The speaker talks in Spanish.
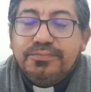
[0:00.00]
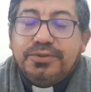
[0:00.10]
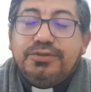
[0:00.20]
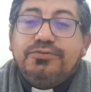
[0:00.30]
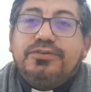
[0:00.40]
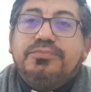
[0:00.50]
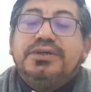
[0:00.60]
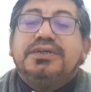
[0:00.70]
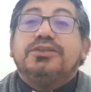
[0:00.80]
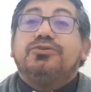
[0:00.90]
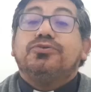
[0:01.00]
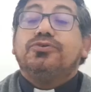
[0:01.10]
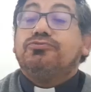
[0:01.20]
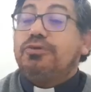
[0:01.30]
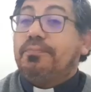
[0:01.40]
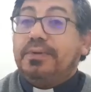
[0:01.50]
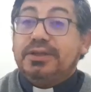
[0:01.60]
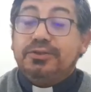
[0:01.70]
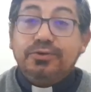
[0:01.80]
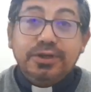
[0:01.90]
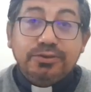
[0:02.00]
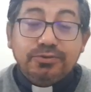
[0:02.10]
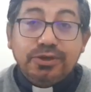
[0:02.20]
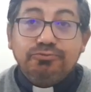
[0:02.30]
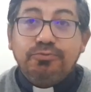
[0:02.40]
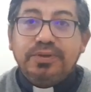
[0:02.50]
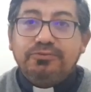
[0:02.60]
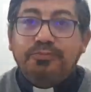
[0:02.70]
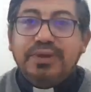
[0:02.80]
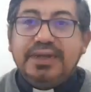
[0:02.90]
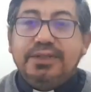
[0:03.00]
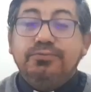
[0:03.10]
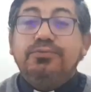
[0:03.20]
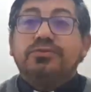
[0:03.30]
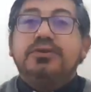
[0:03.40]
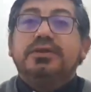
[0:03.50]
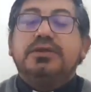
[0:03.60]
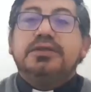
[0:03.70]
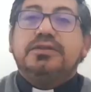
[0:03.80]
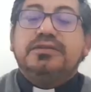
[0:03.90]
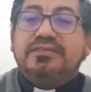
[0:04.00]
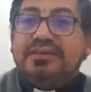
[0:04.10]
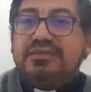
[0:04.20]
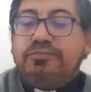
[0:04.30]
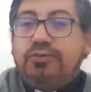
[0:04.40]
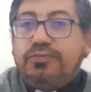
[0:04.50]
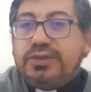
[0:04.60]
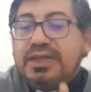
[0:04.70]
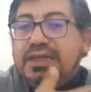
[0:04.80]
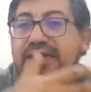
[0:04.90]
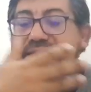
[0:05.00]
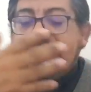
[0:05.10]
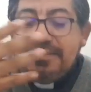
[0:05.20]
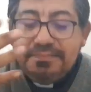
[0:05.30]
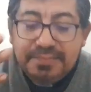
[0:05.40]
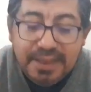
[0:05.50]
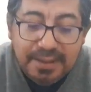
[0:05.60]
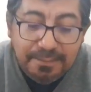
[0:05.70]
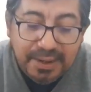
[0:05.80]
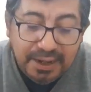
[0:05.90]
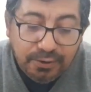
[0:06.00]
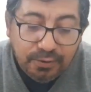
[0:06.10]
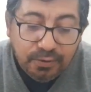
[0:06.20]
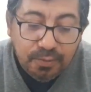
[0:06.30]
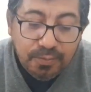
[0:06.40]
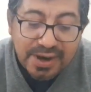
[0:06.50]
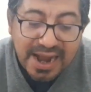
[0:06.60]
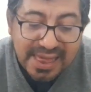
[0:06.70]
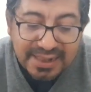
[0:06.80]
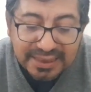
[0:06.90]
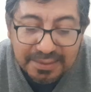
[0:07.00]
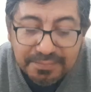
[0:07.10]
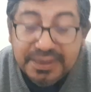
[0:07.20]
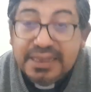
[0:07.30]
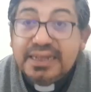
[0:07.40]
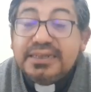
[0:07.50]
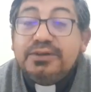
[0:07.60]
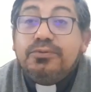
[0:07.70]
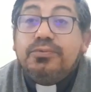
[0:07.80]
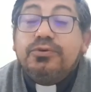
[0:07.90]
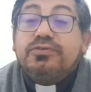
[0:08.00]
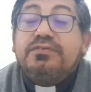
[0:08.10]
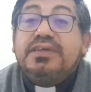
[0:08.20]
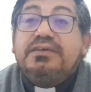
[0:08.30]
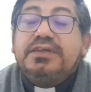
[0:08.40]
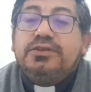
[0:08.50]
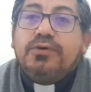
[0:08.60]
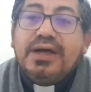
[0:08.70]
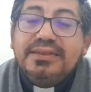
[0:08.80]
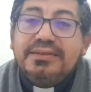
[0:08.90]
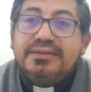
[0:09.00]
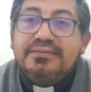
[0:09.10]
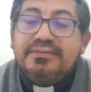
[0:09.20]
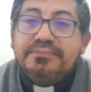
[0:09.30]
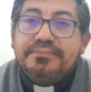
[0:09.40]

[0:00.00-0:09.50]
Por eso se muestra en todo su esplendor, en toda su, plenitud. Dice que se volvió tan blanco como nada, tan brillante como no se había visto antes.